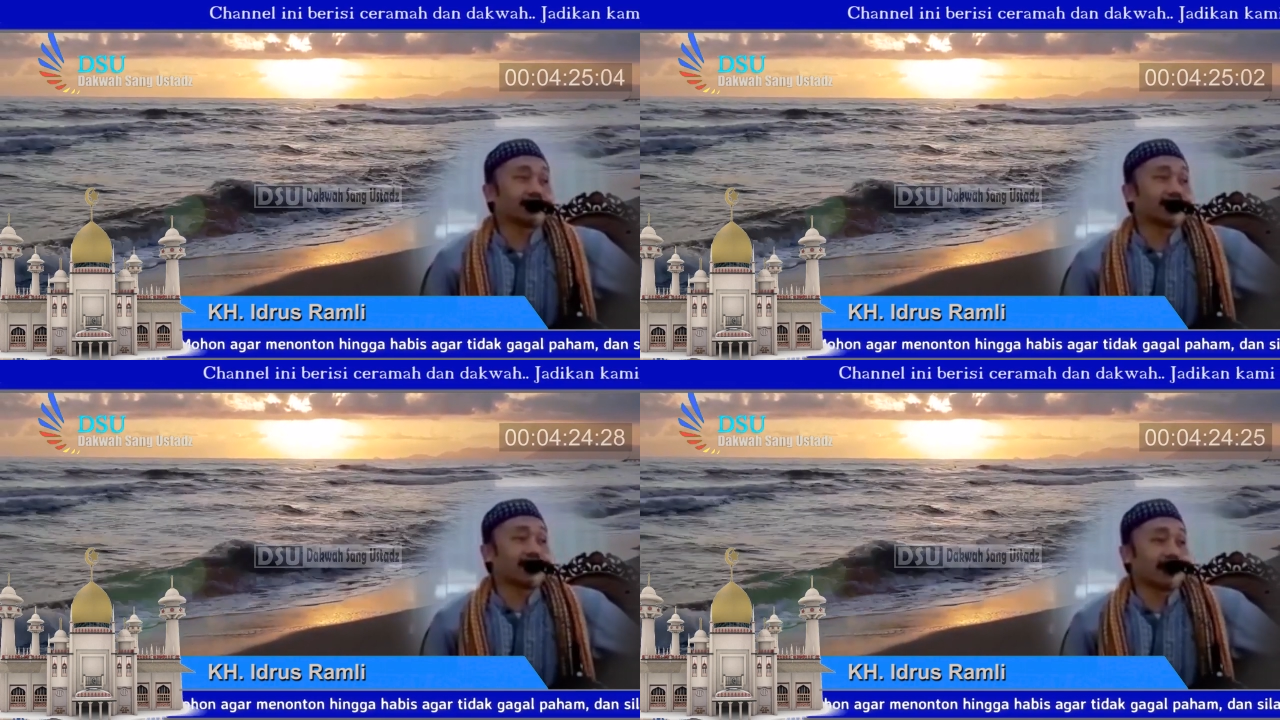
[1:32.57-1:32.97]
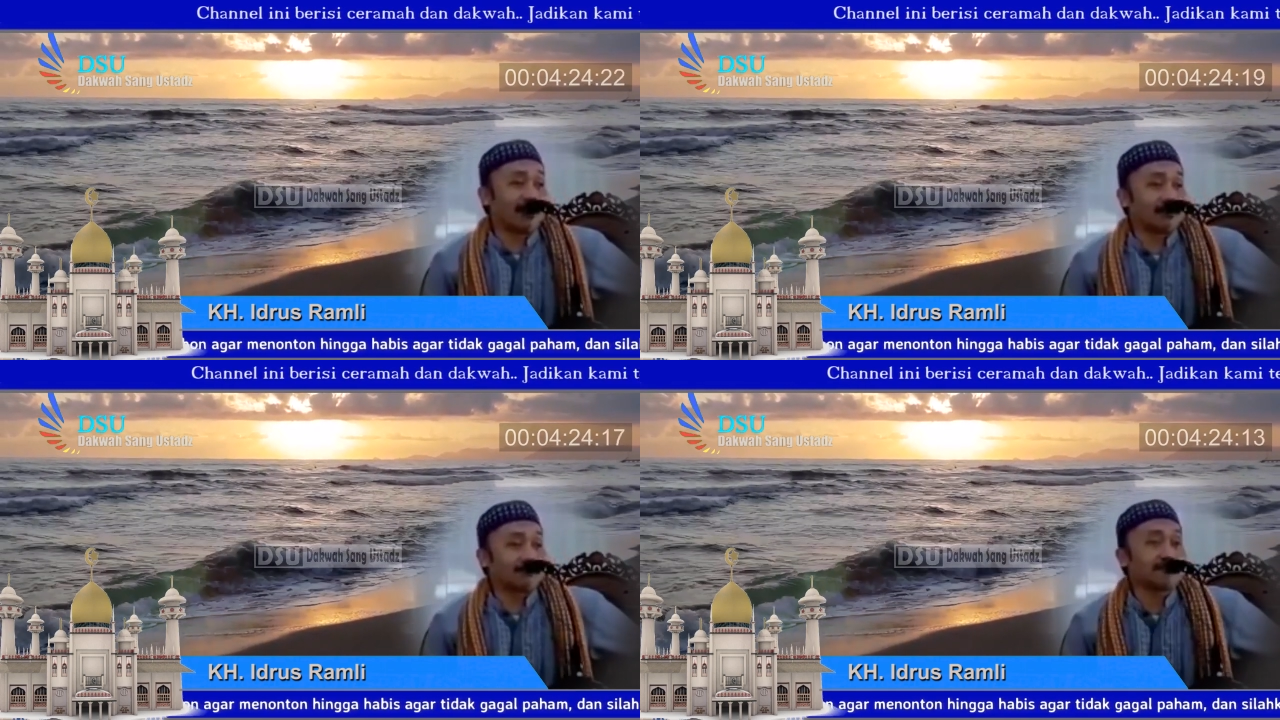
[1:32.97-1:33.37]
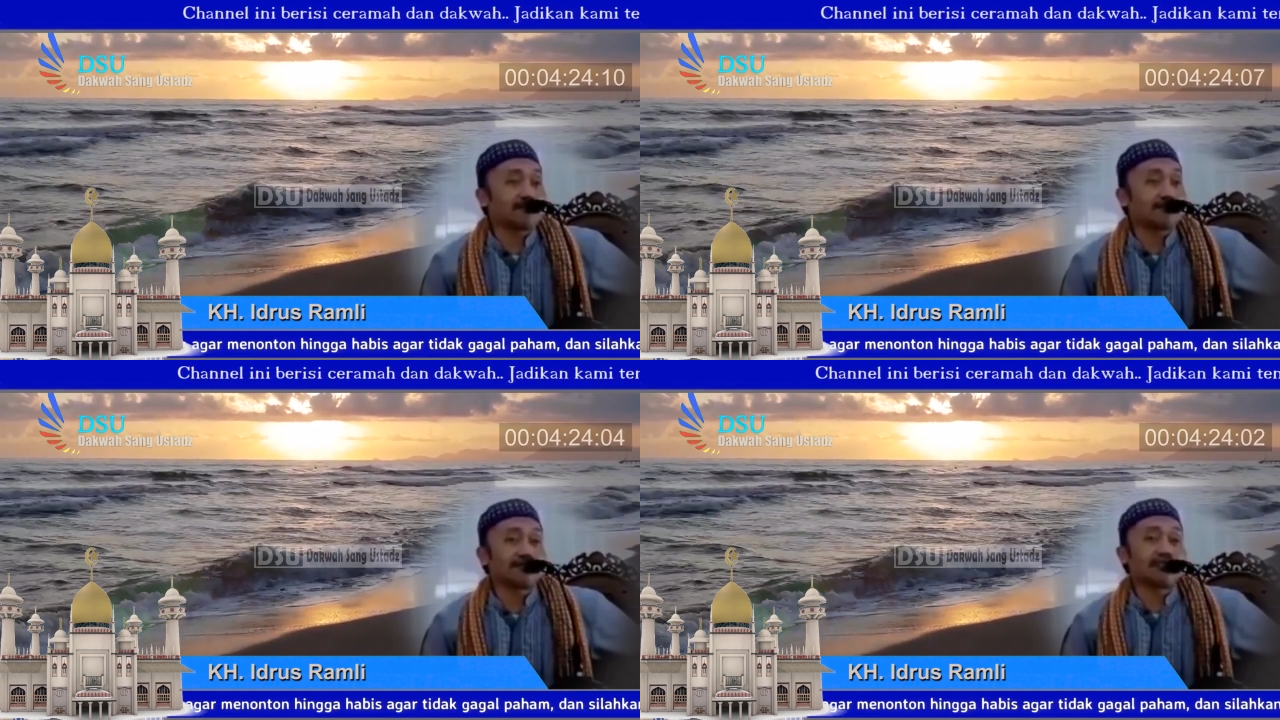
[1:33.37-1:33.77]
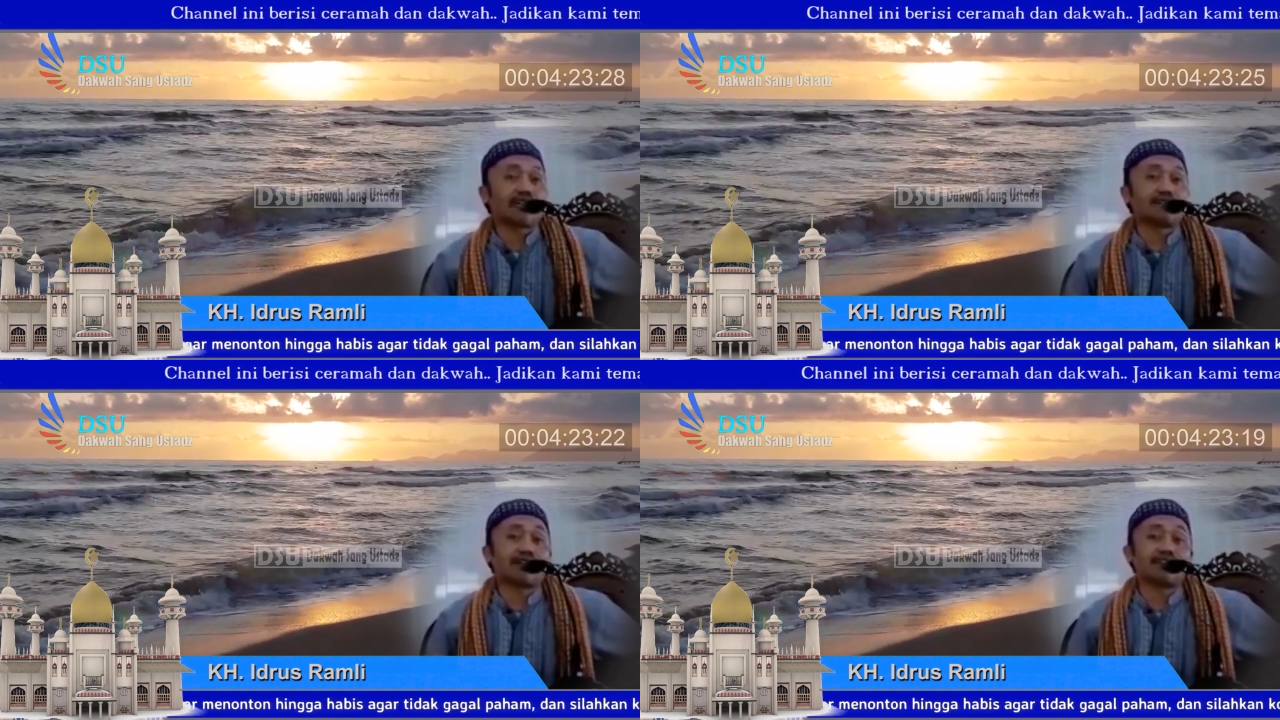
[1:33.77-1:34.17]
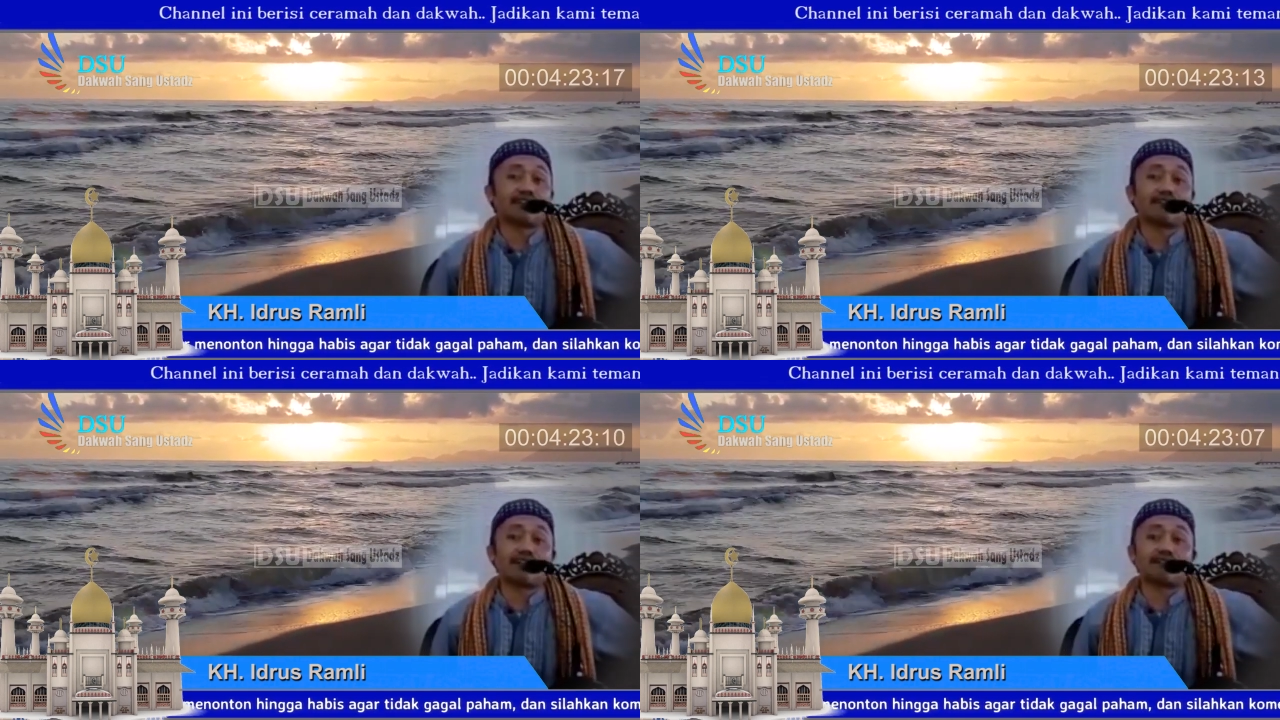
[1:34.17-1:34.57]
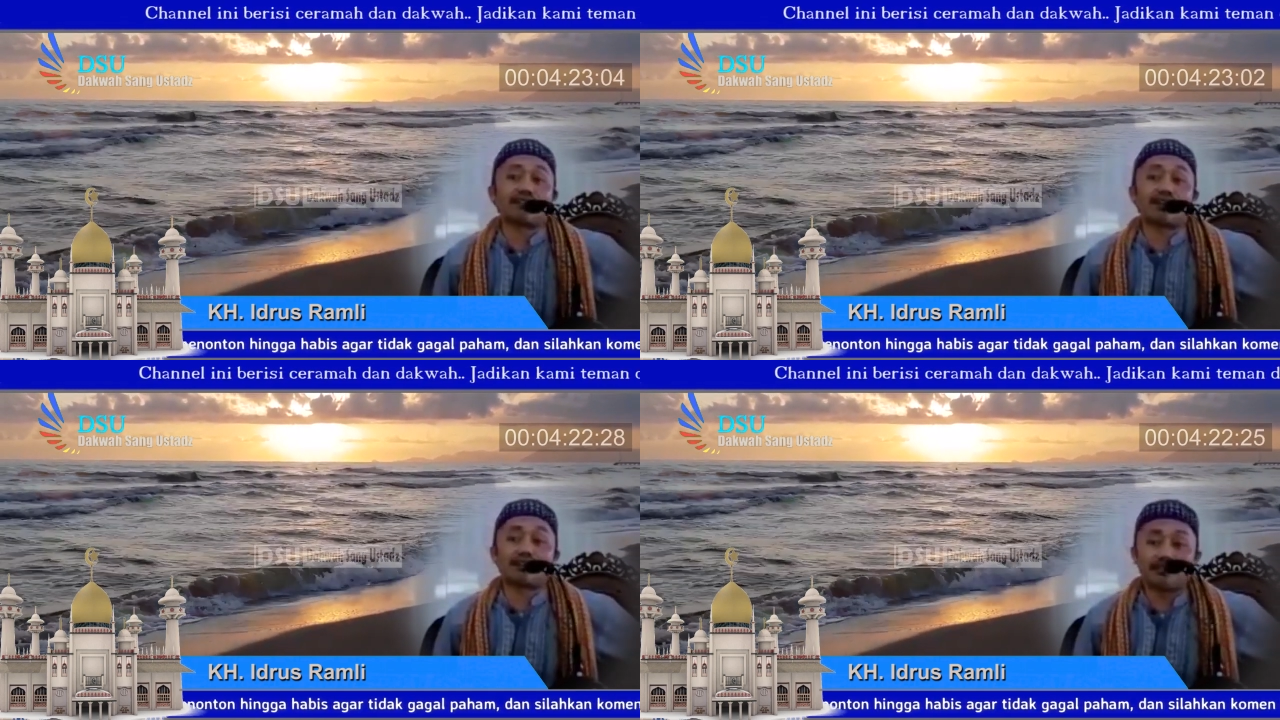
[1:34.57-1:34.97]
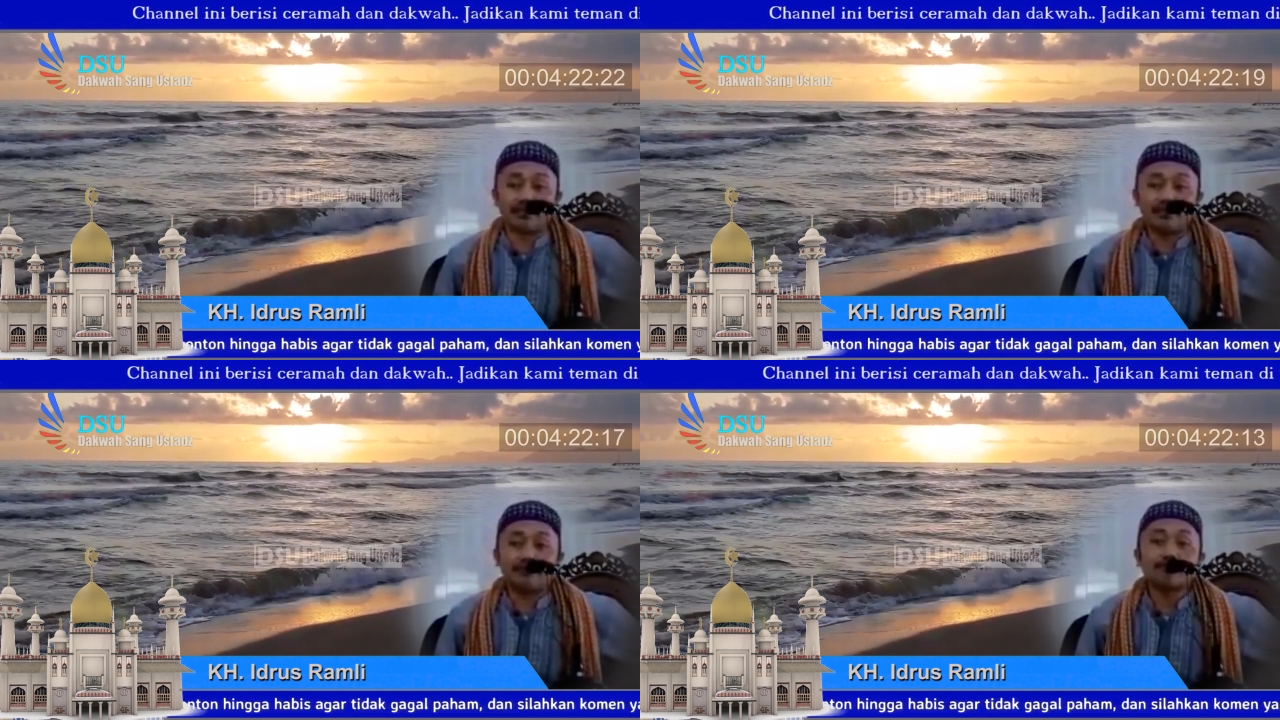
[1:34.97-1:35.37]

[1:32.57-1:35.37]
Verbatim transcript: acara ceramahnya malam hari